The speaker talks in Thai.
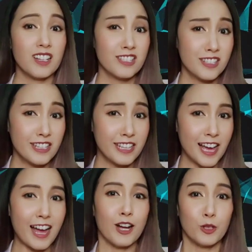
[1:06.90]
ชื่อนี้
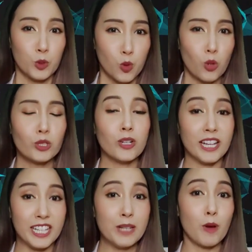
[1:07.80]
ค่ะ ทุกคนคงเค
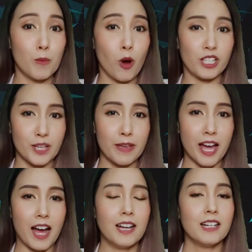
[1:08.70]
ยได้ยินบ่อยๆใช่ไหม
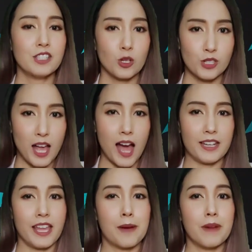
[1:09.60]
คะ เจ้าสาร
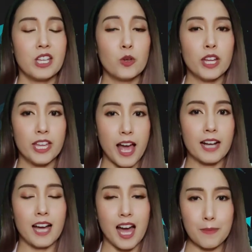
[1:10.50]
เนี้ยมักอยู่ในยา
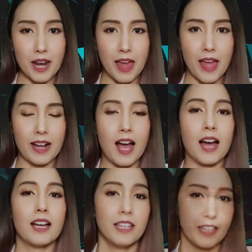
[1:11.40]
ฆ่ามาแมลงค่ะ
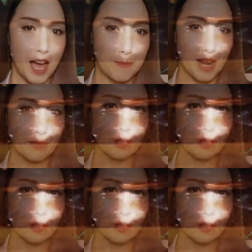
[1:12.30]
ยาปราบ